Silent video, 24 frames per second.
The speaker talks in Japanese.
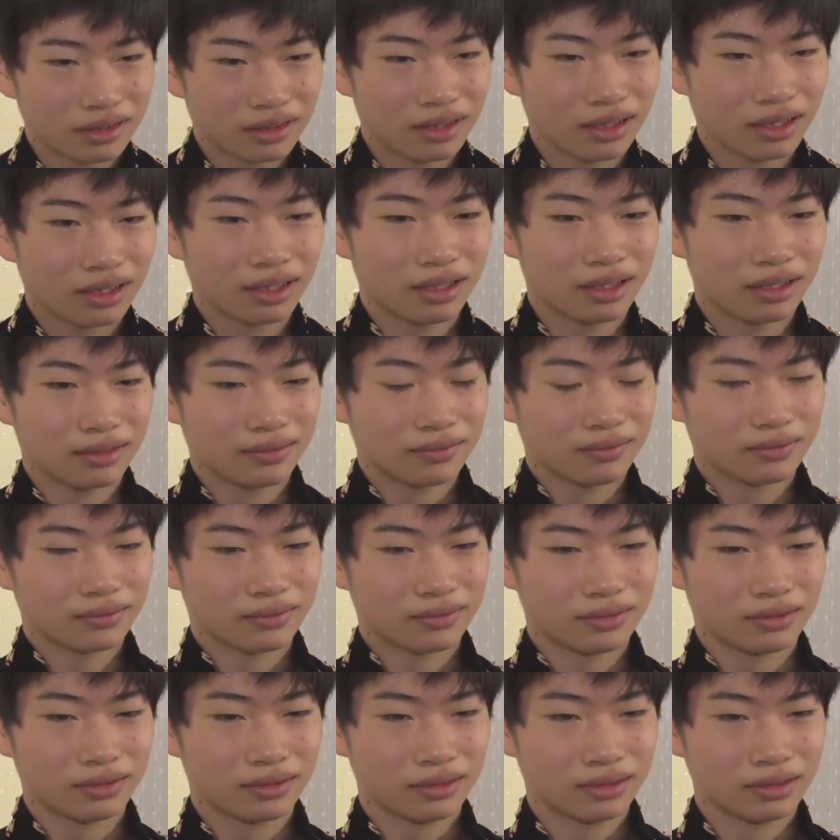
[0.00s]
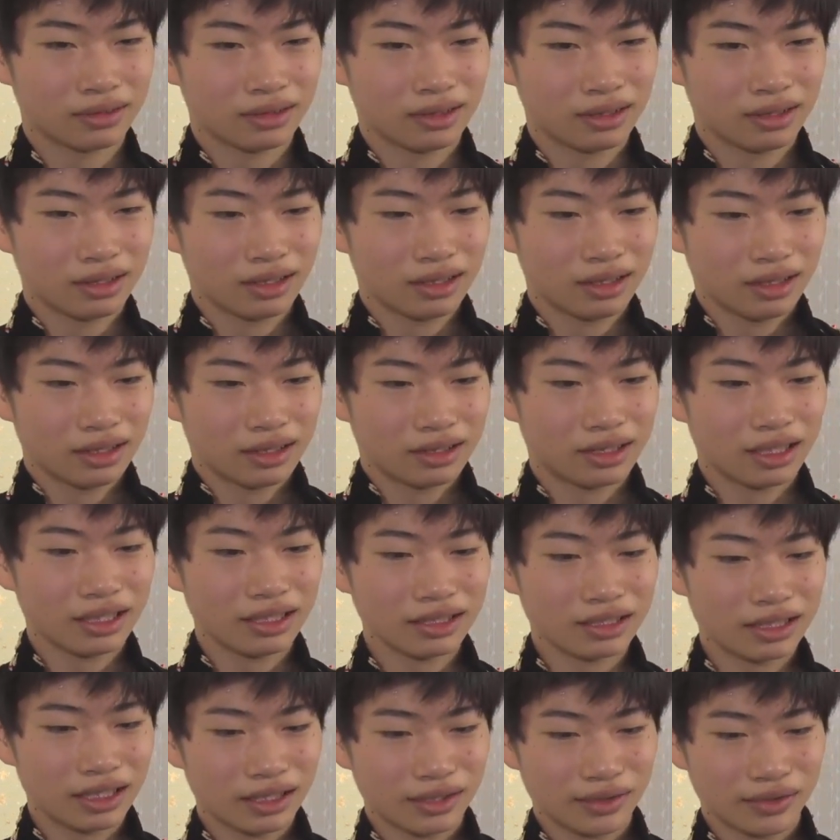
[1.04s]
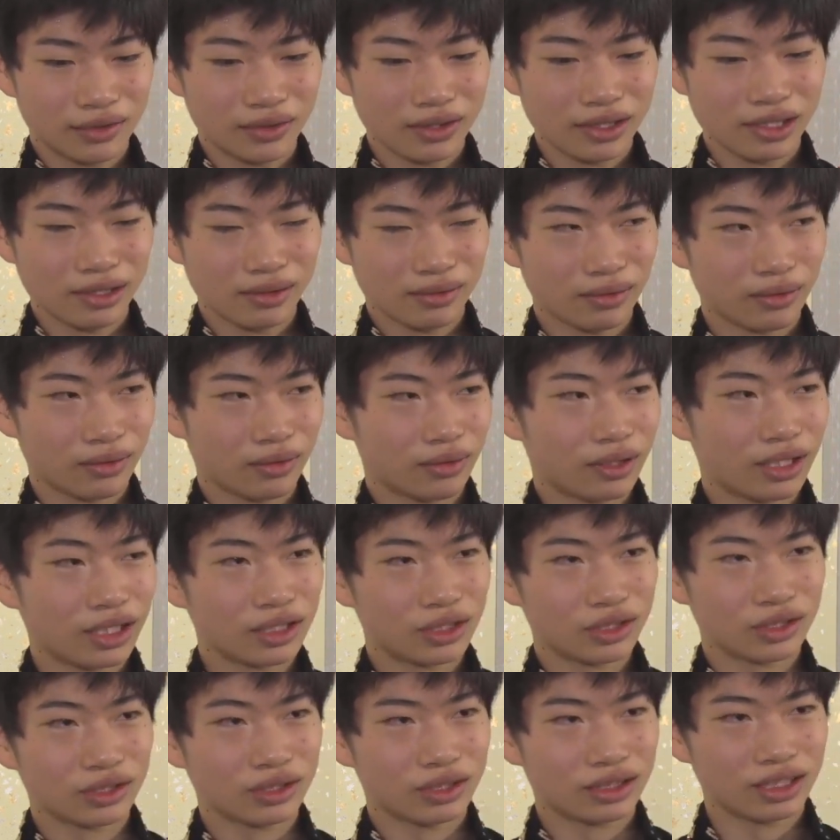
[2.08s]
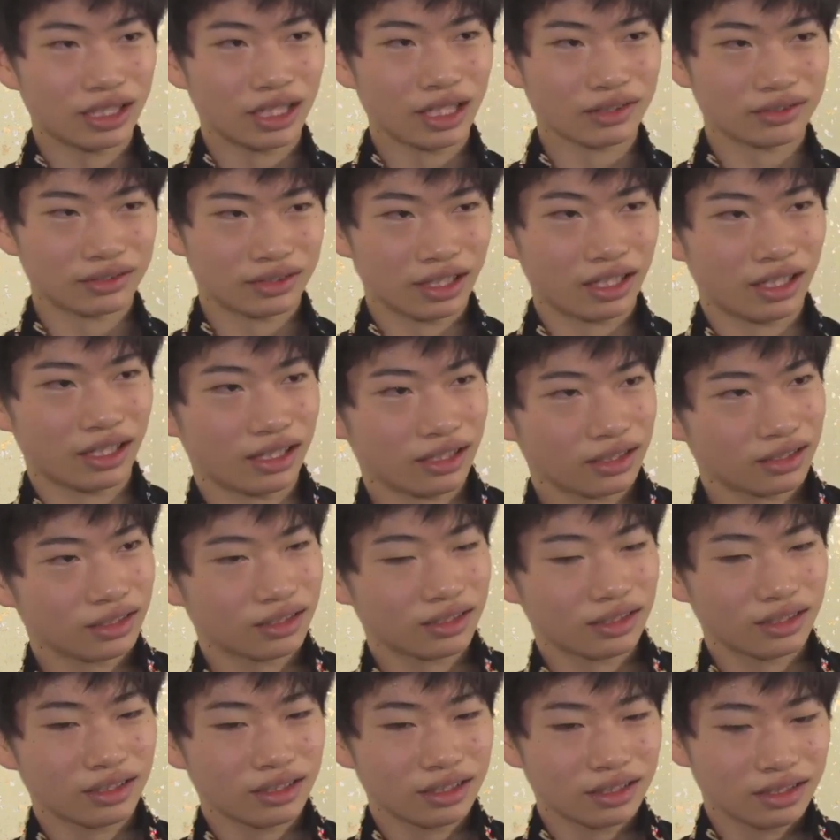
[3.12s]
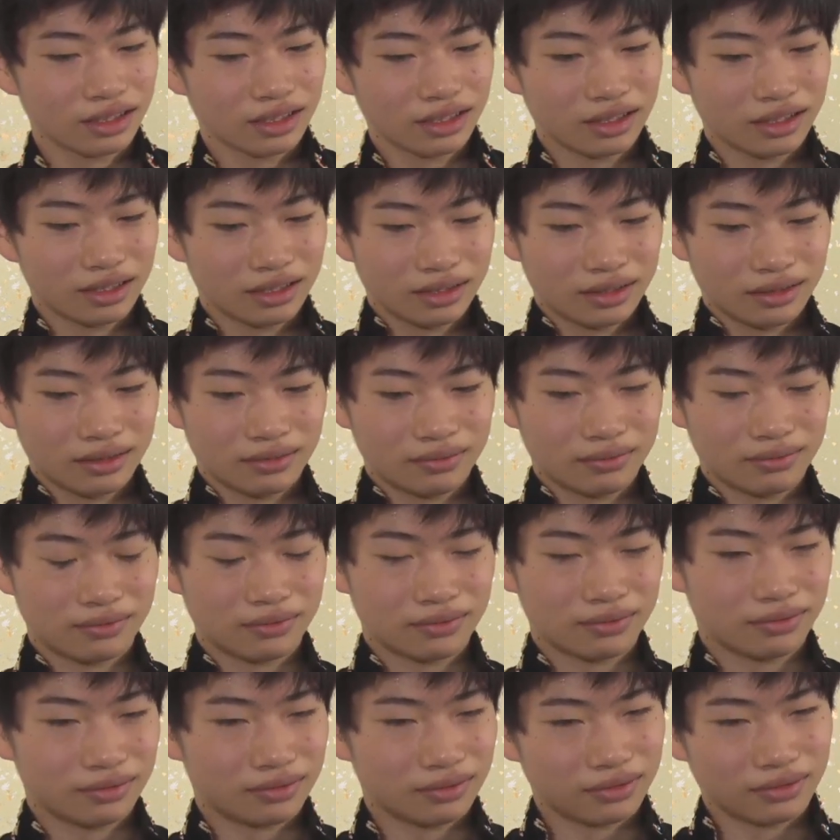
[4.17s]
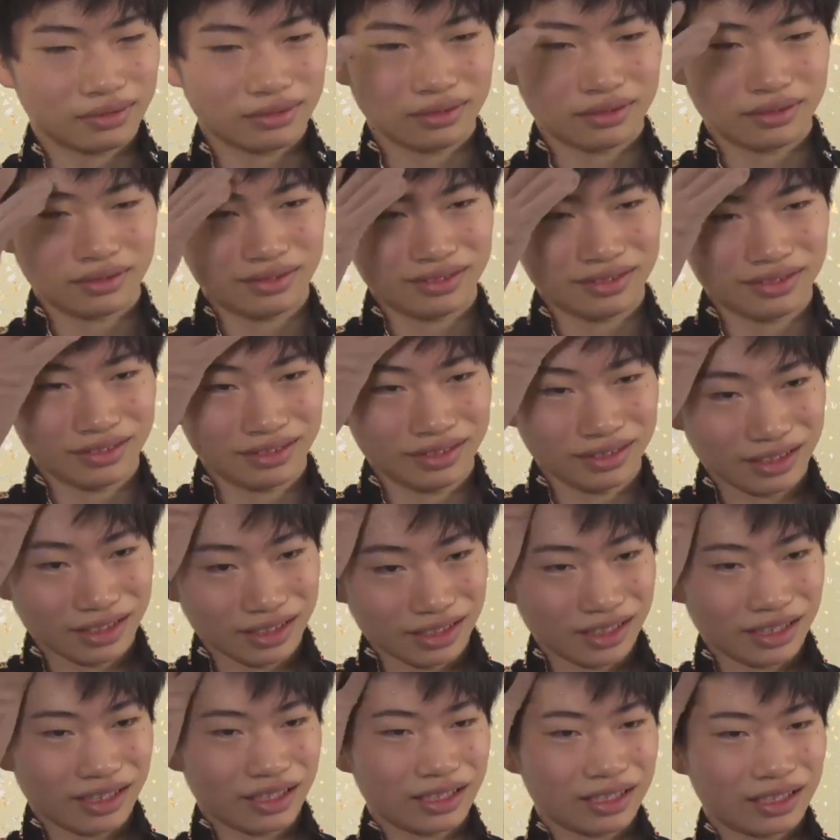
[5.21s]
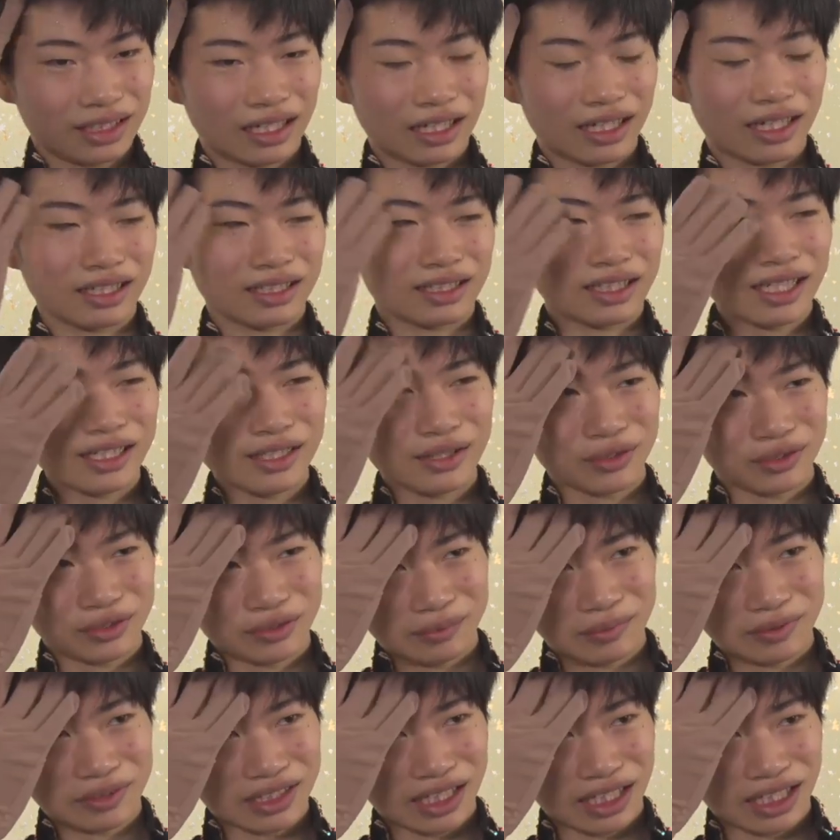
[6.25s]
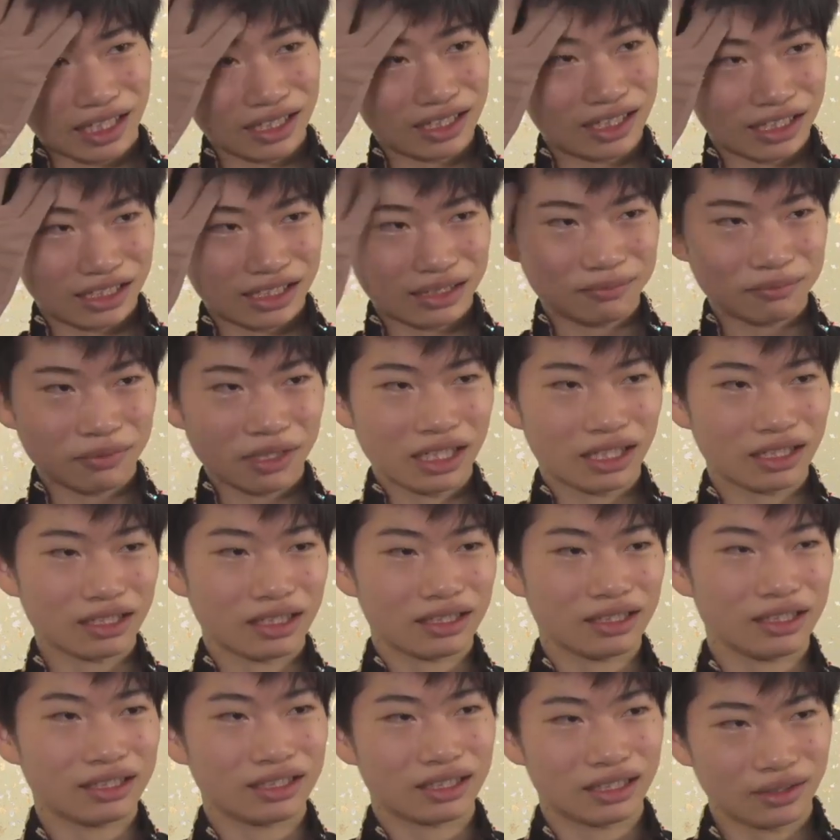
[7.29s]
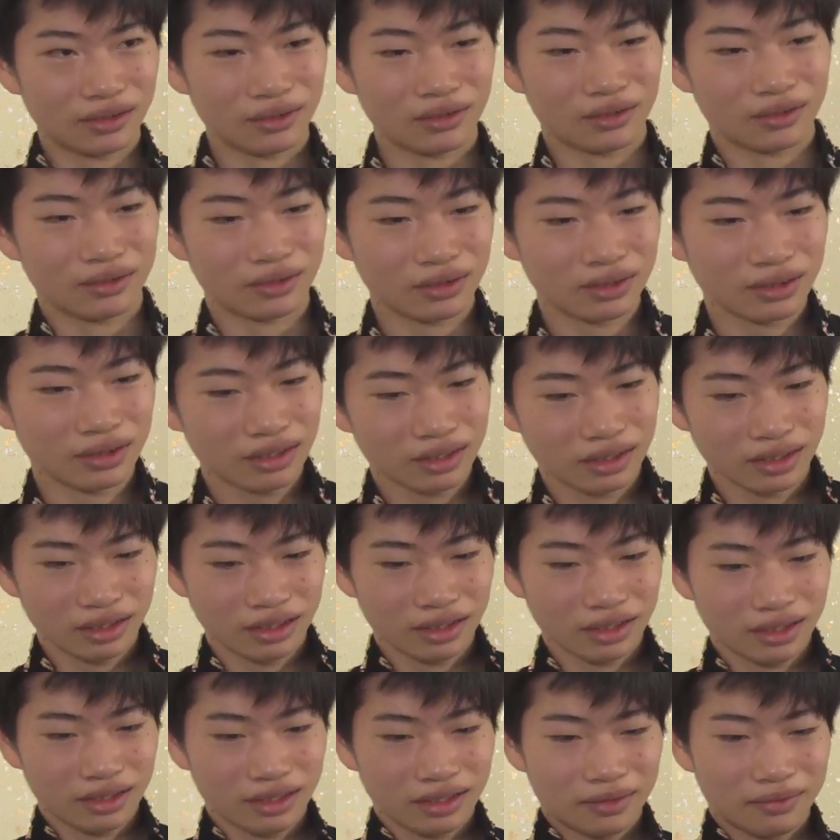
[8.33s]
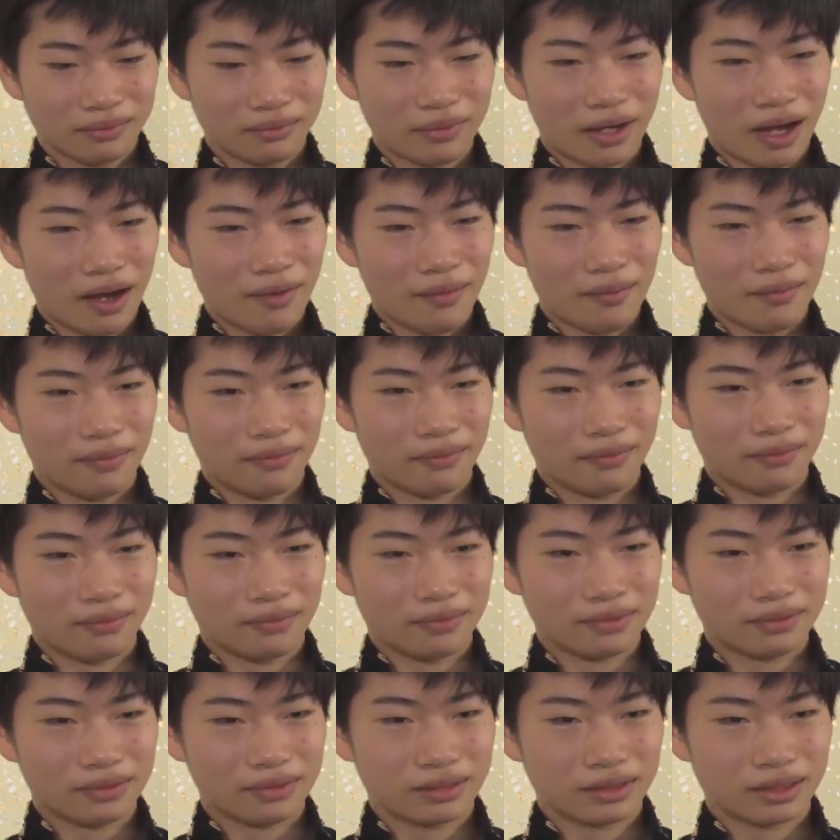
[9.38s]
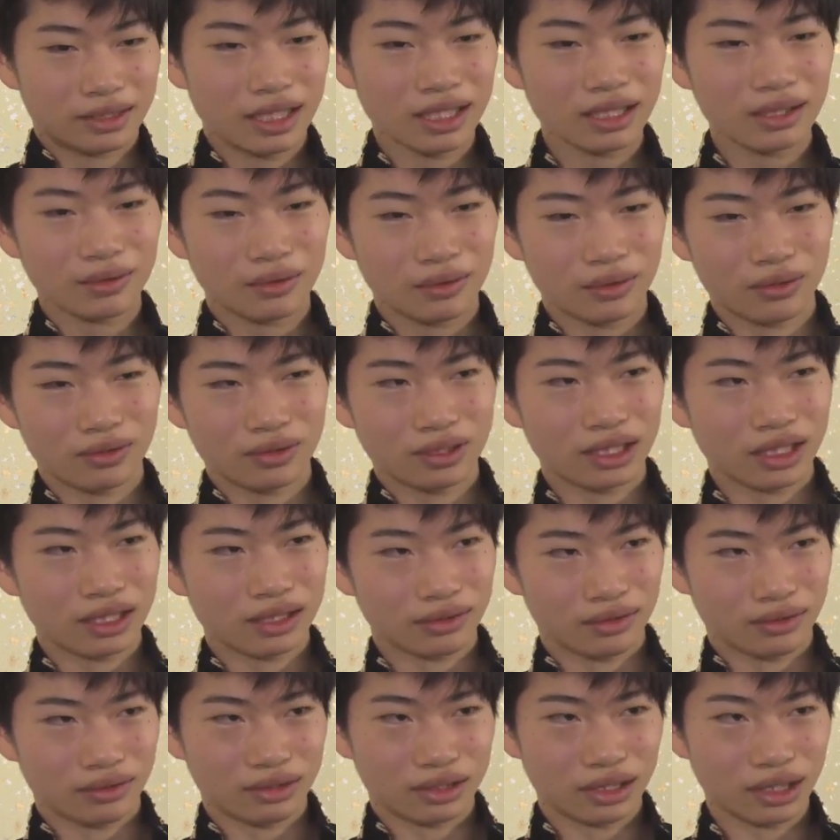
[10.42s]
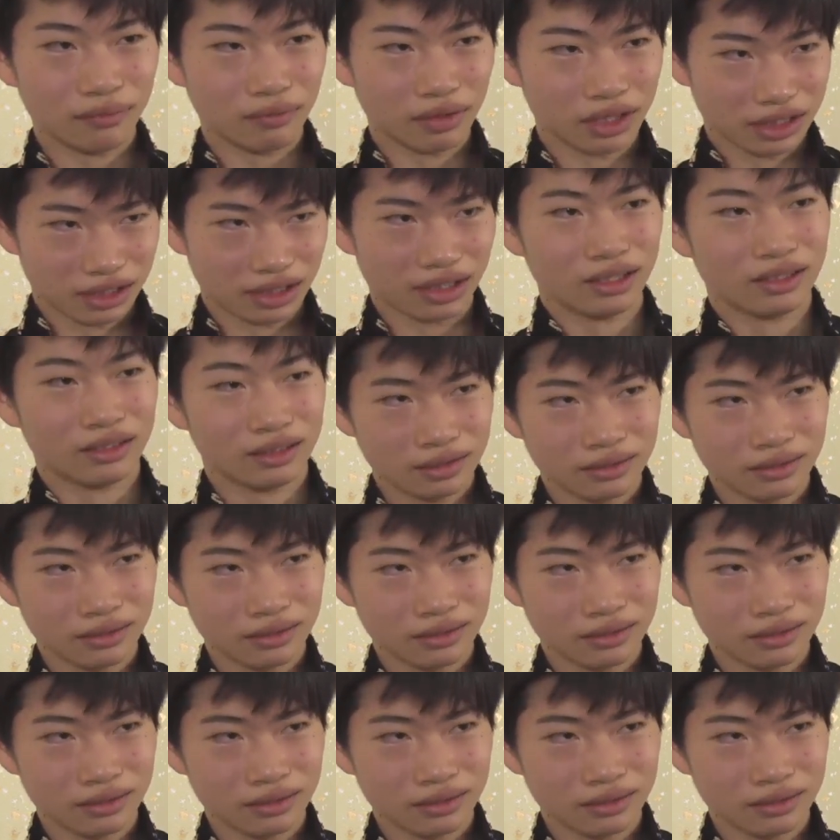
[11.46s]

なんか全然フリーを練習してなくてうんなんか体力もつかなって心配だったんですけどまあ結構意外といけました